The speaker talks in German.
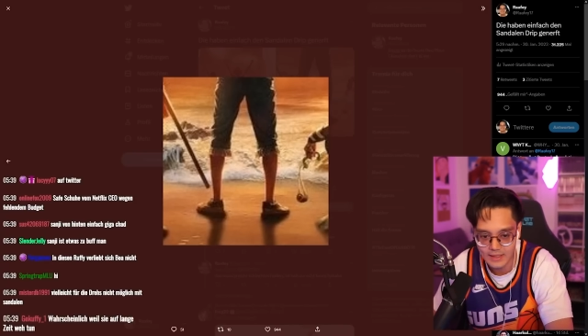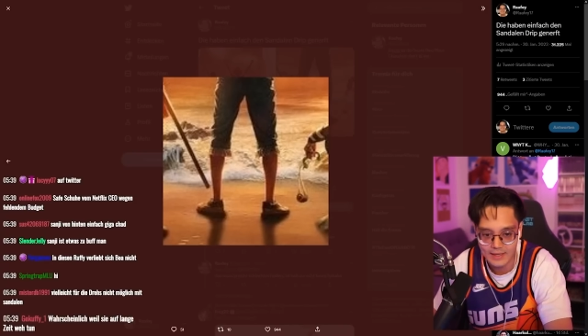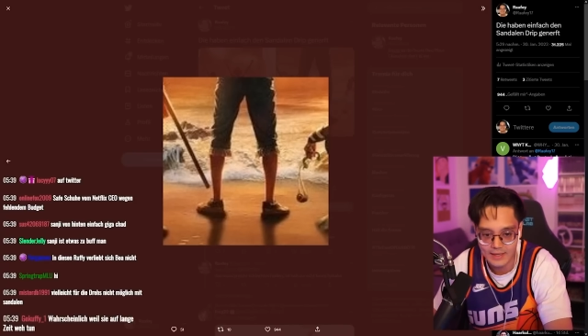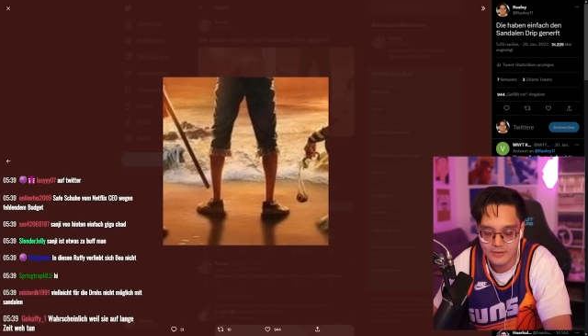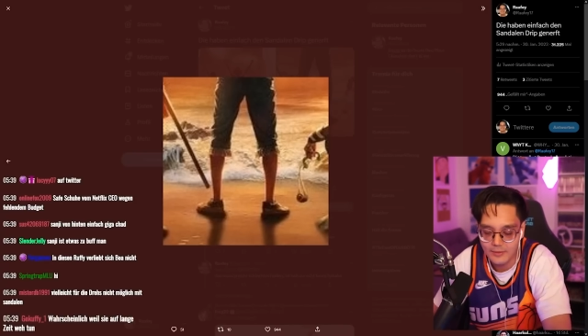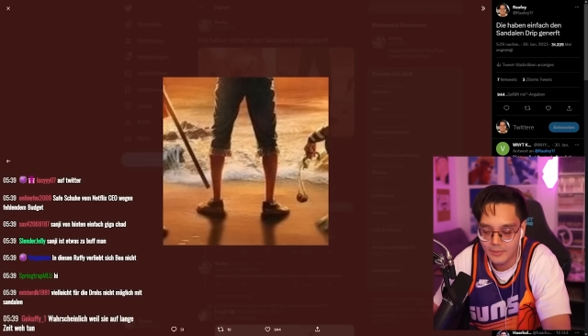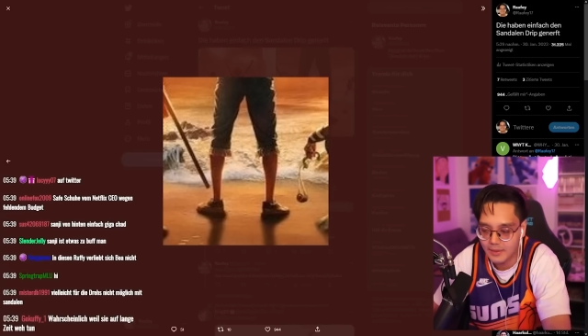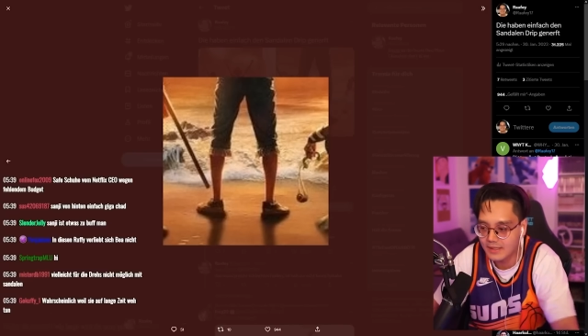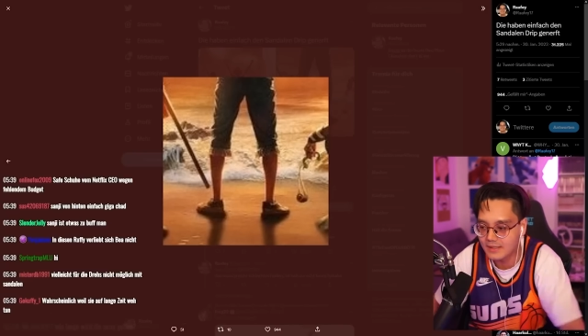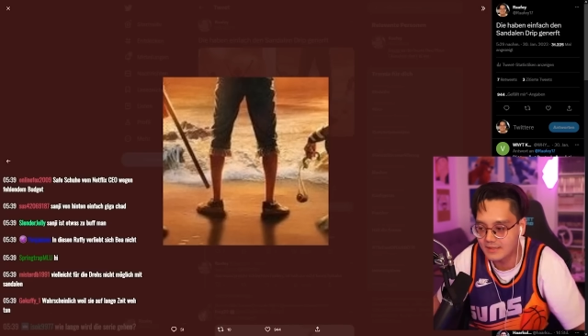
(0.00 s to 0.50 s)

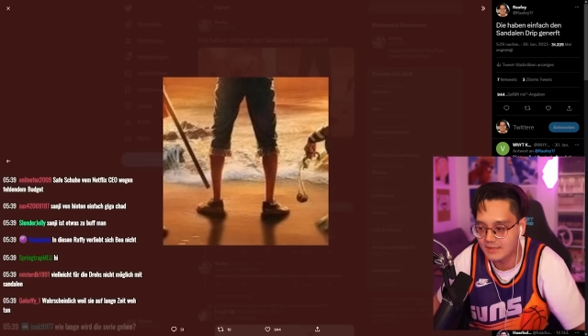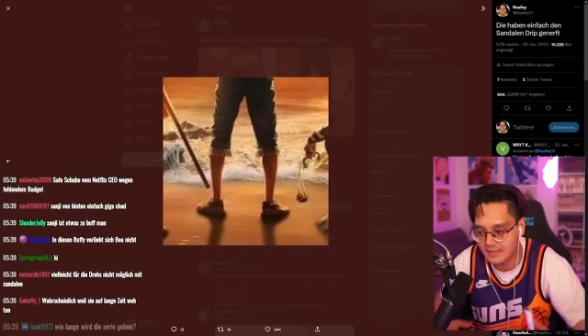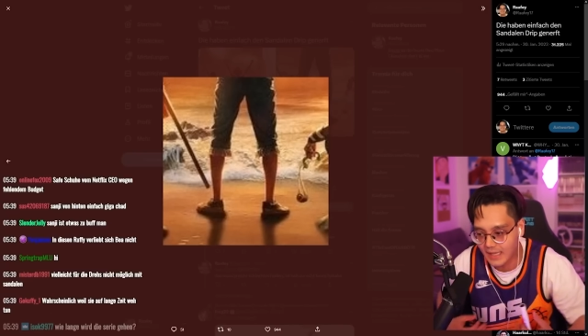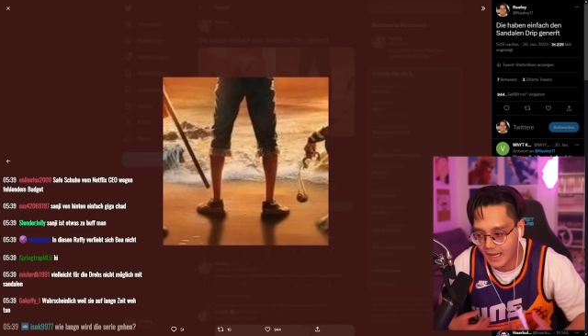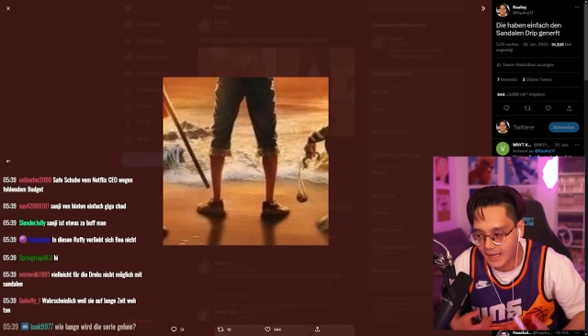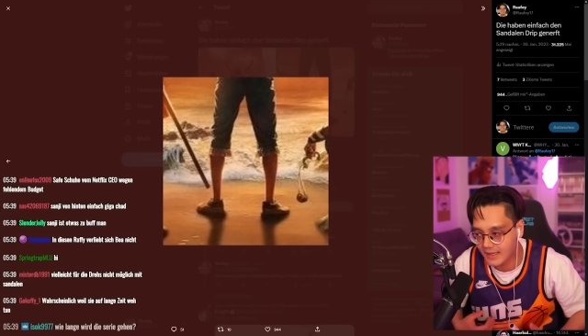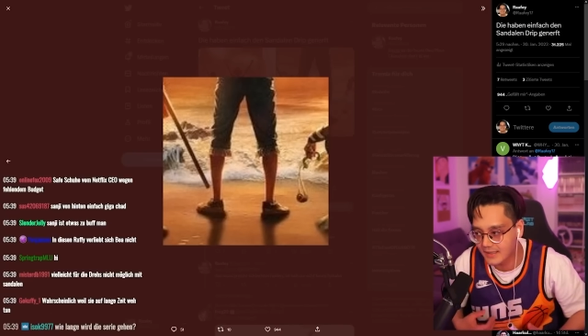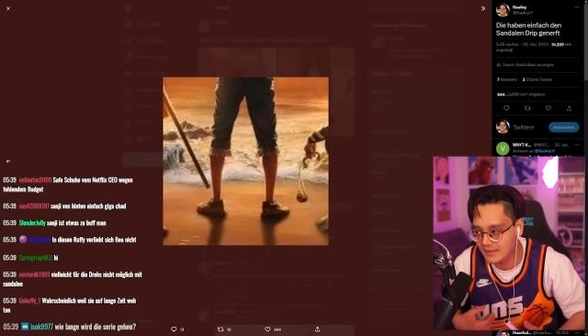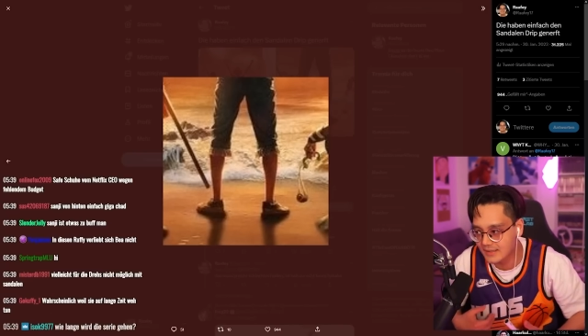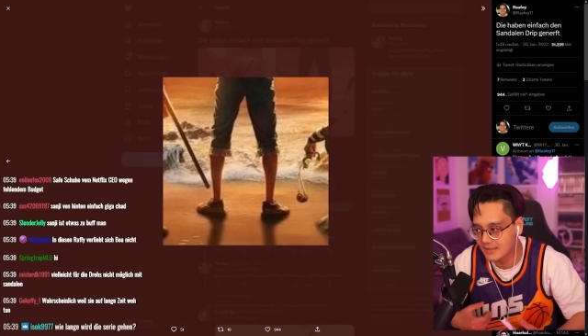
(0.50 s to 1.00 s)
Also wenn des
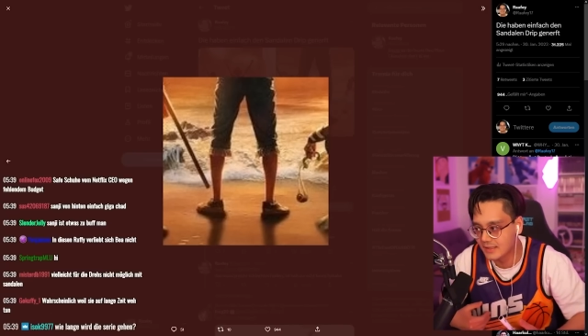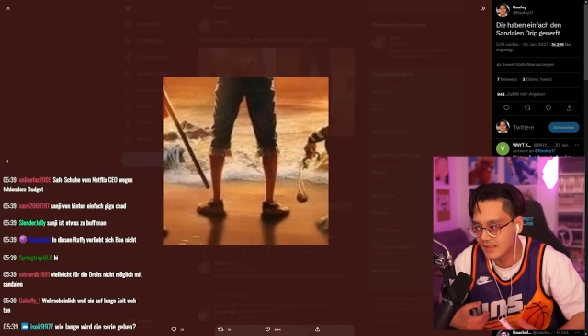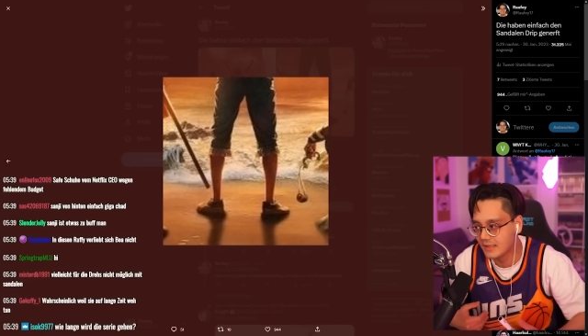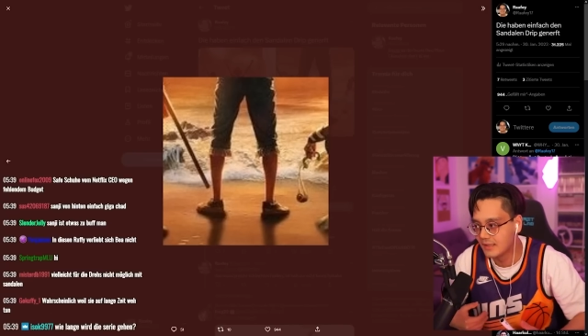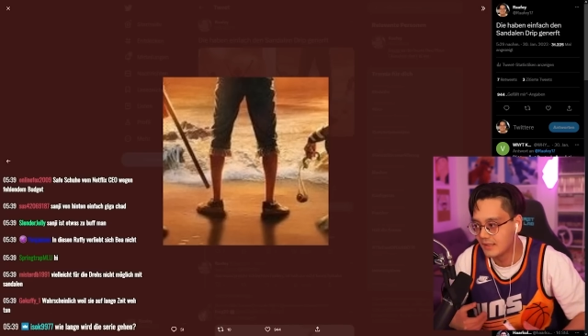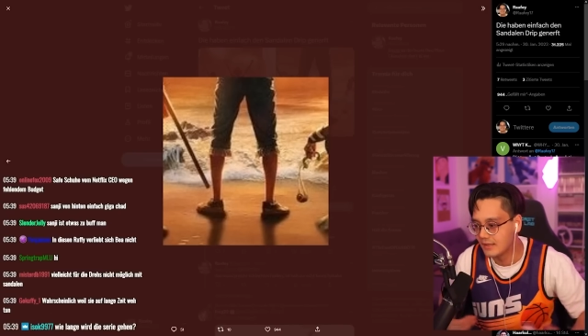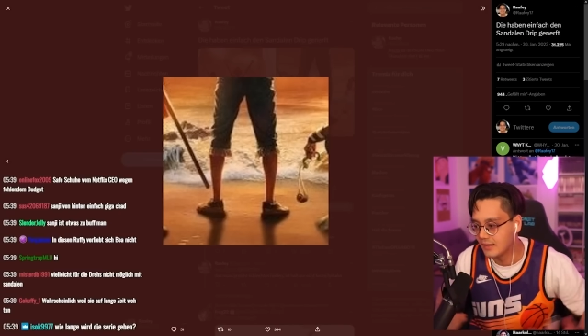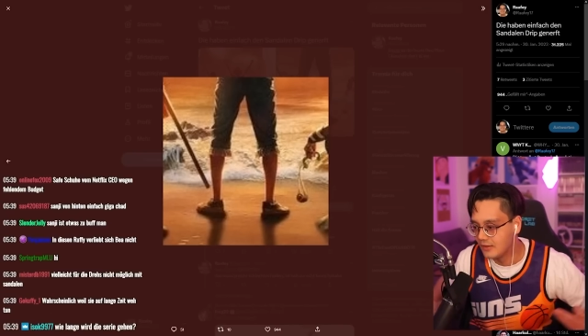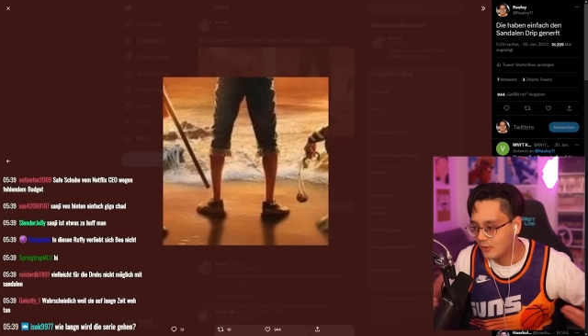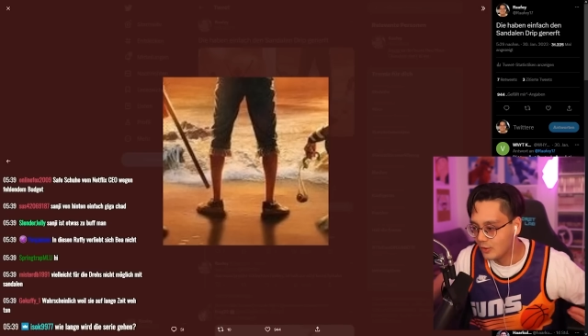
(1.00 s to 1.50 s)
Tages
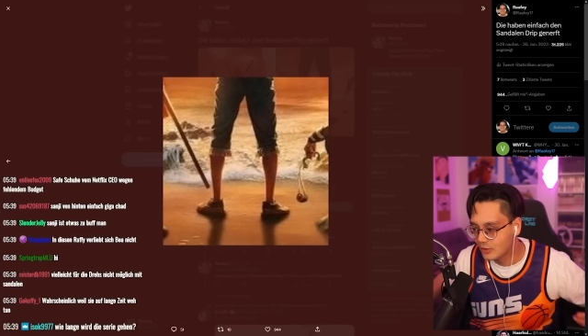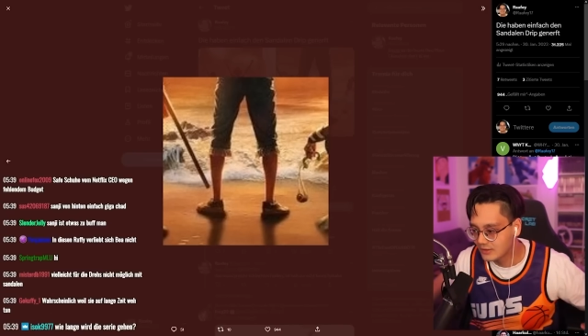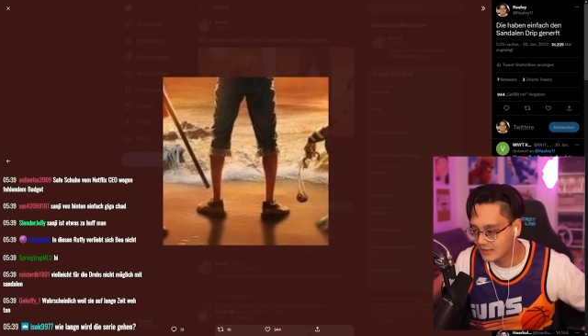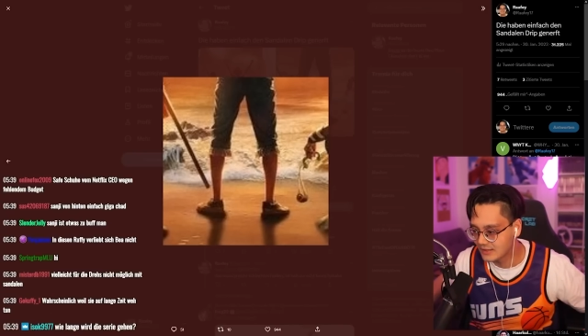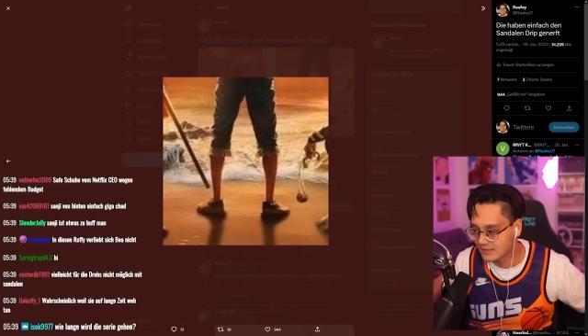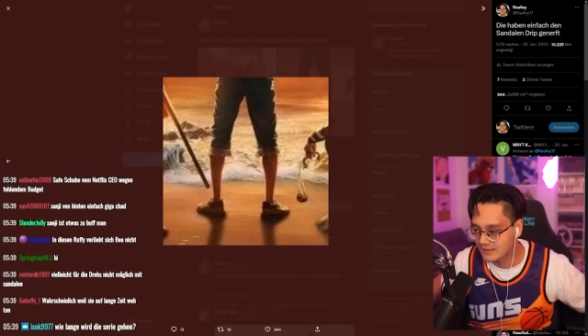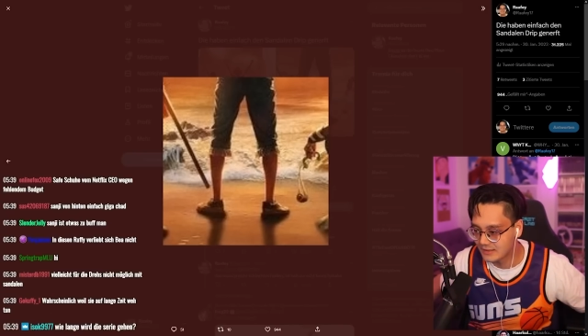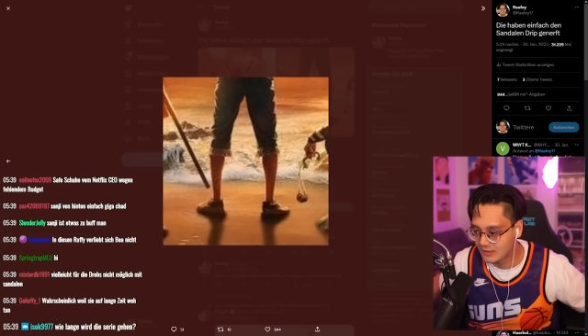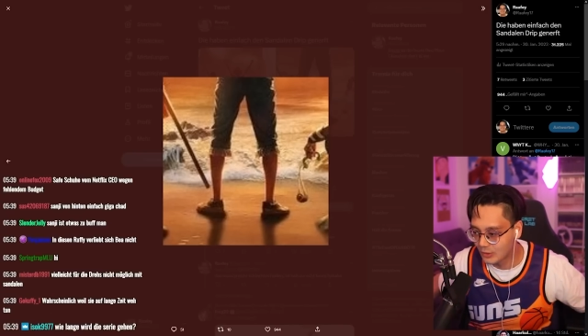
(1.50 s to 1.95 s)
juckt es,